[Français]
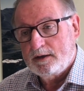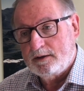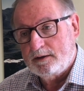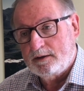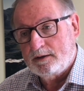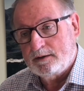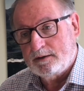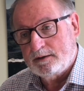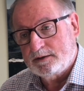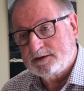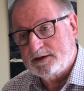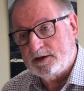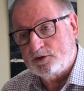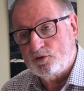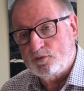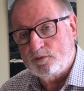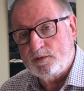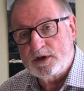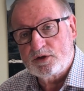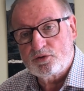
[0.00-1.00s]
euh,
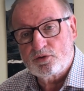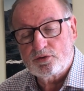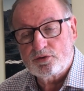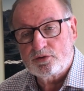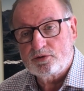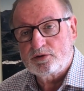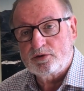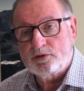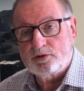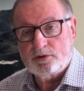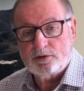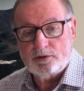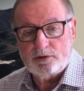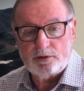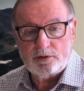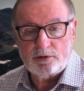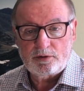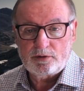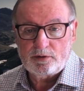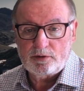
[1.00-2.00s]
cette méthode
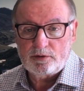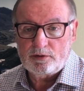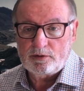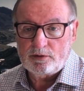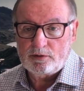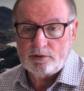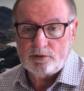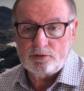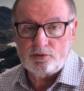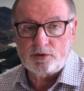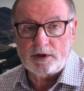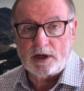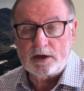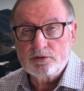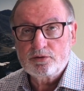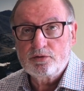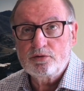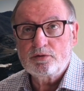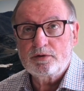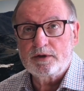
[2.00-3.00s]
euh, de
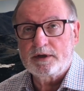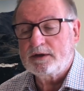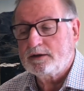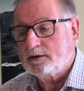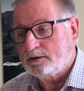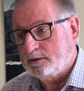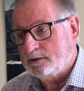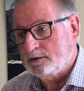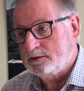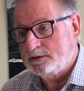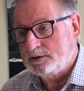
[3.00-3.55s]
calcul, hein,